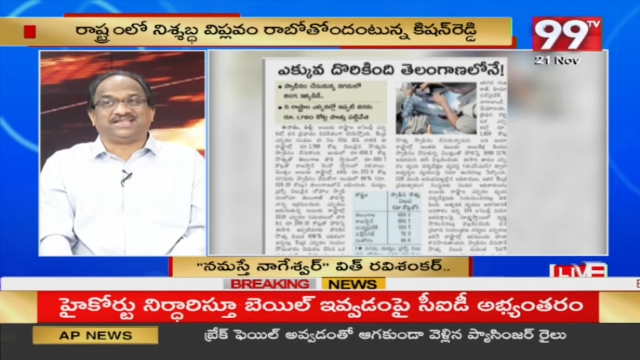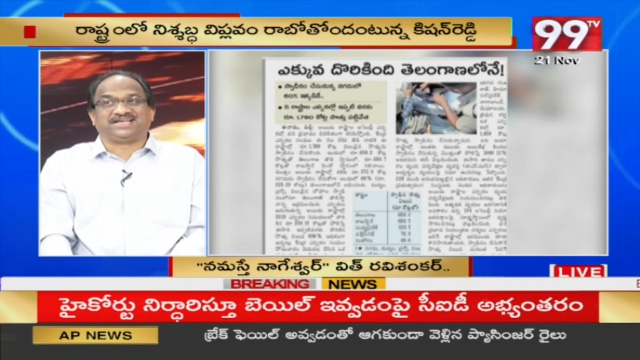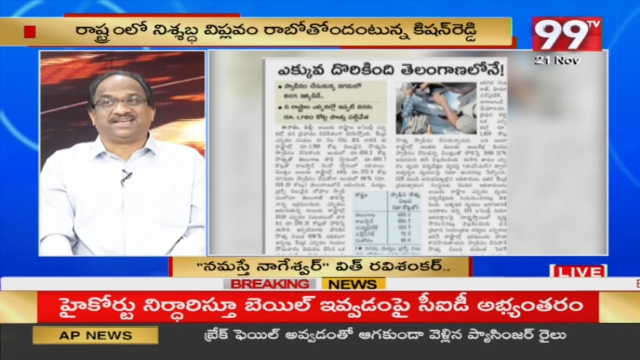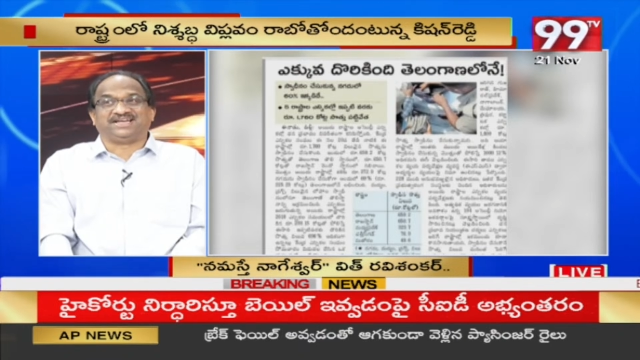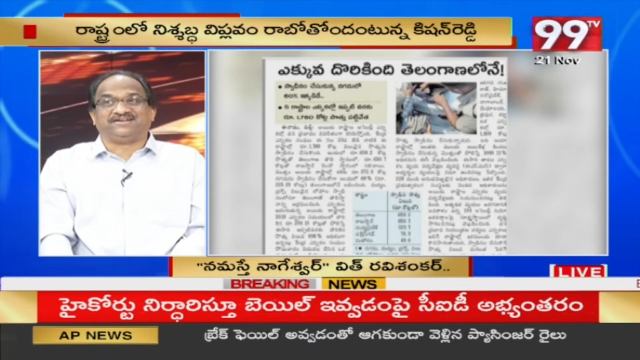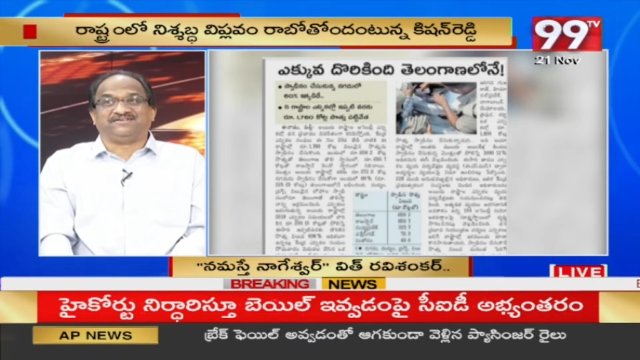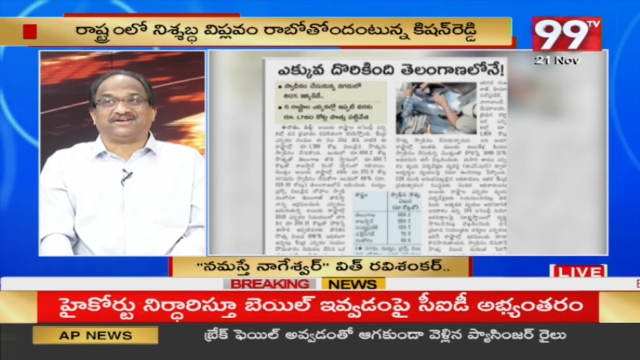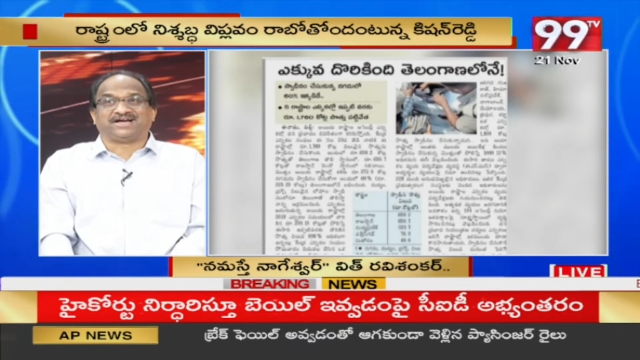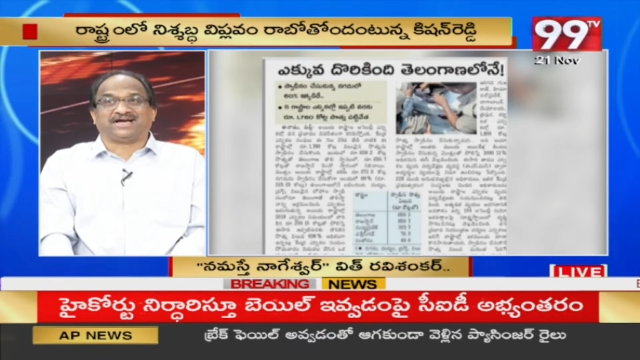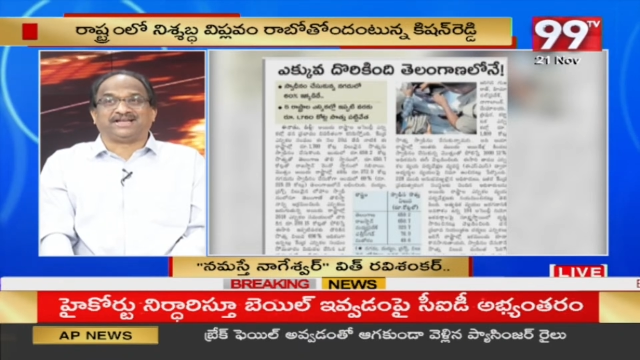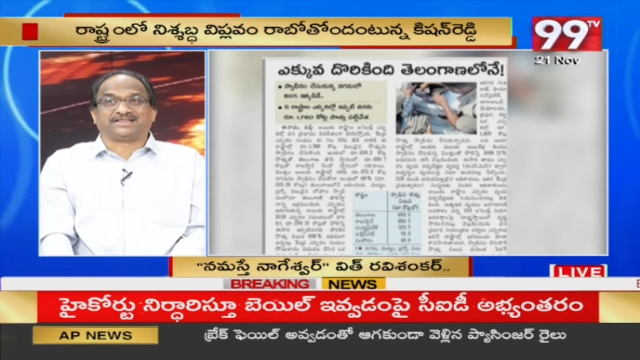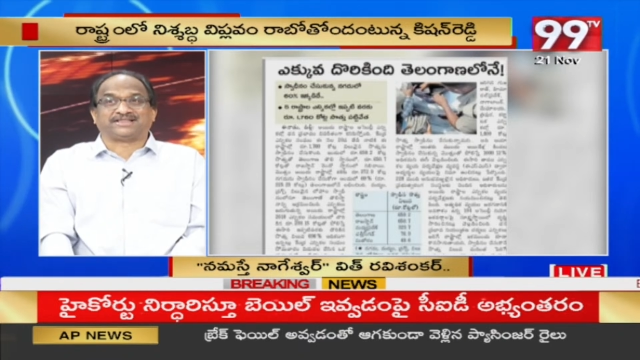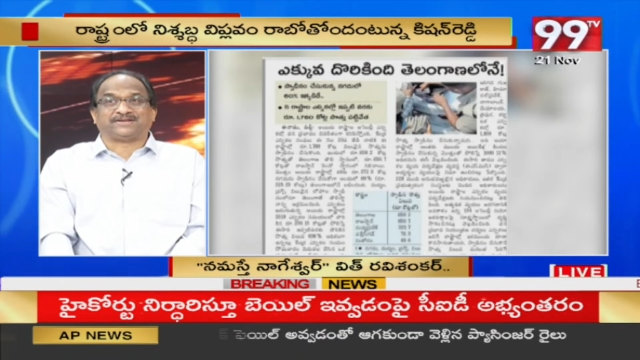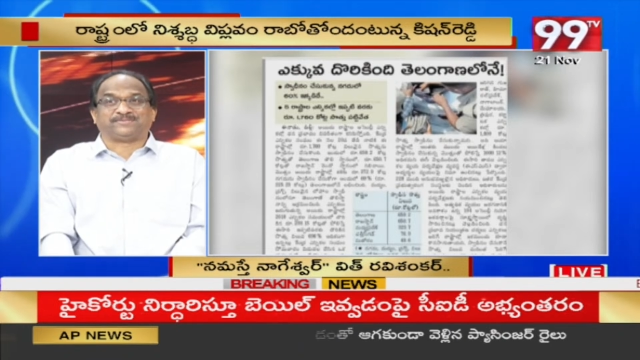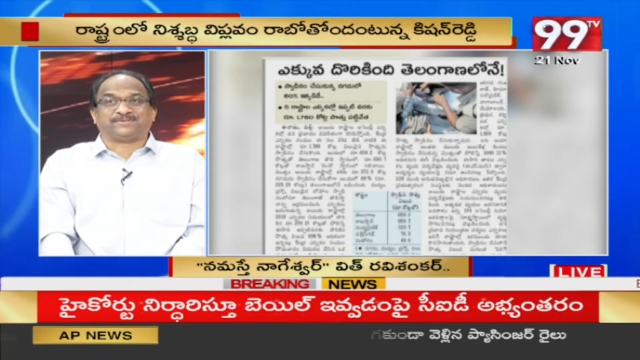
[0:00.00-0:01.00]
దగ్గర ఇన్నోవా
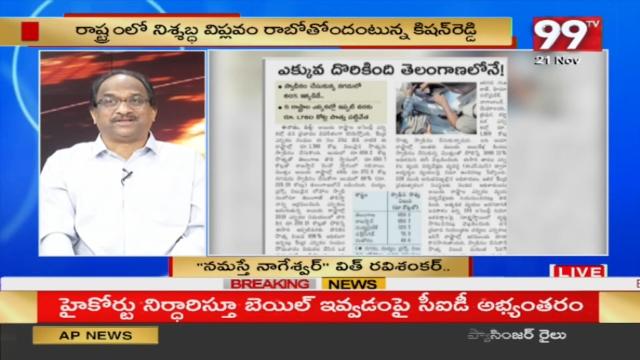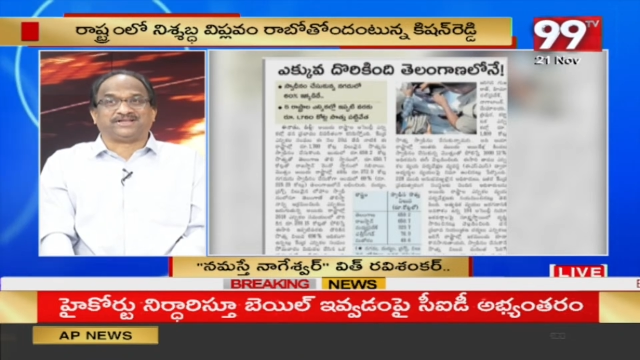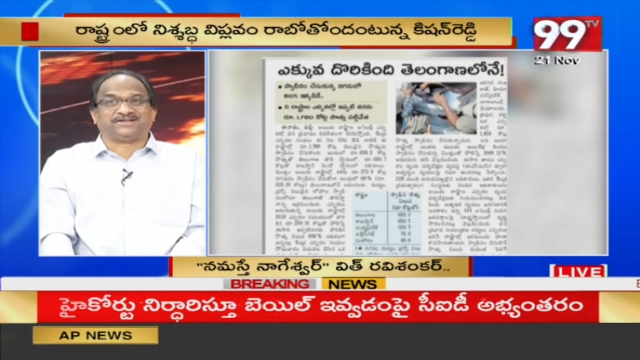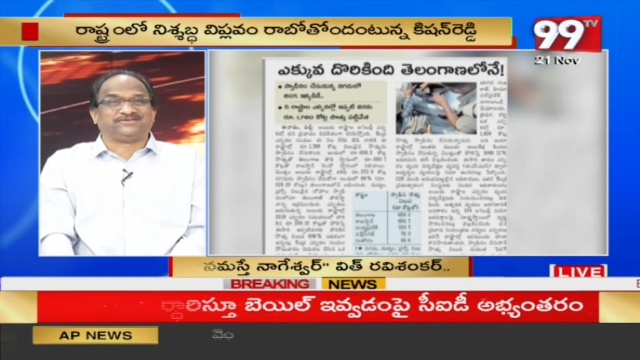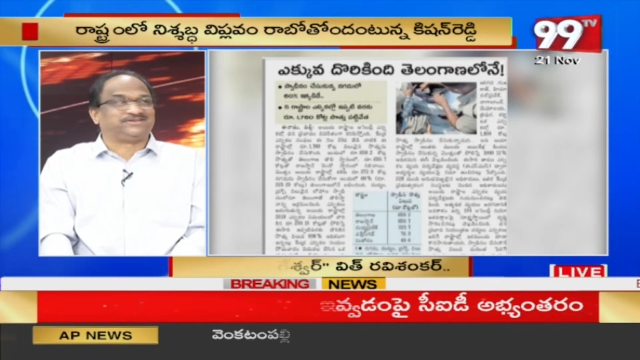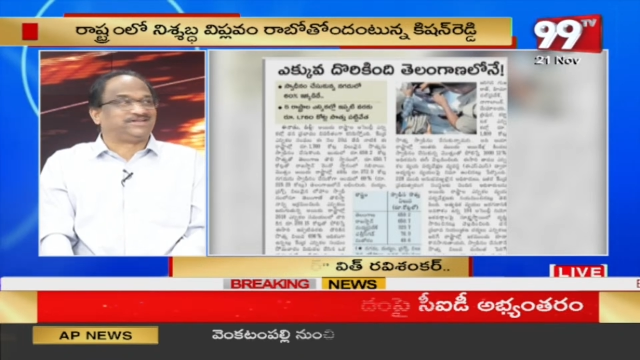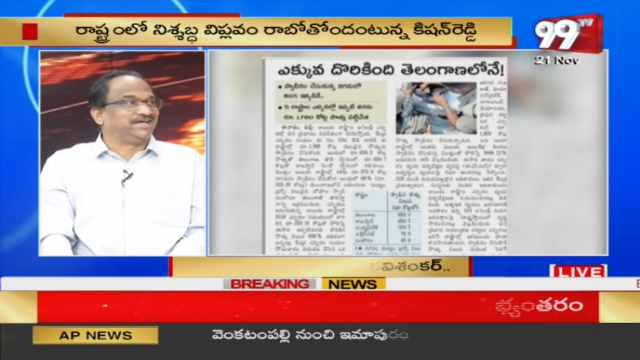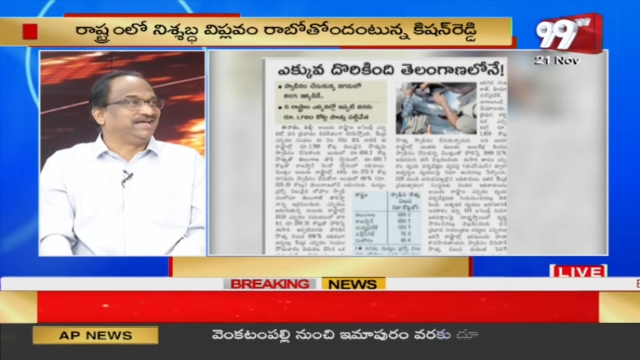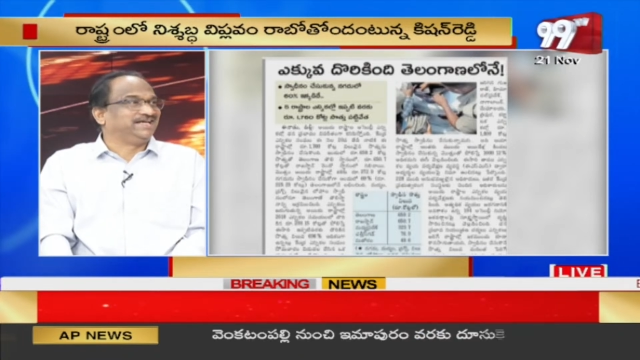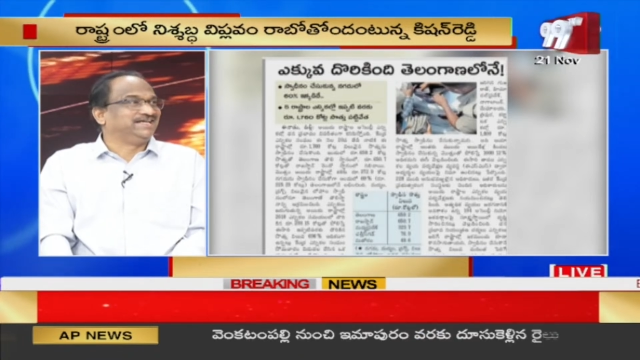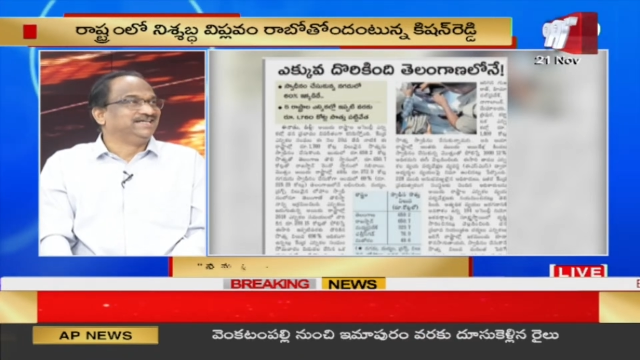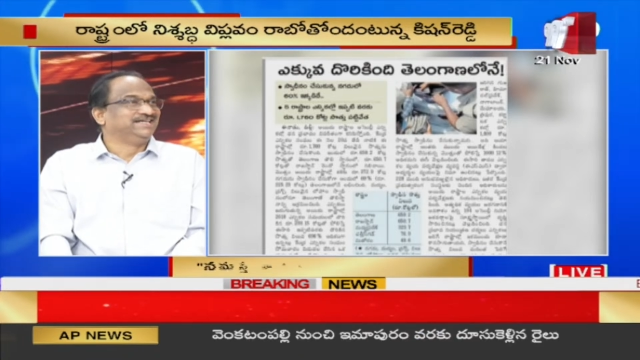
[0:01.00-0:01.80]
కార్లు సర్పంచులకు ఉంటాయి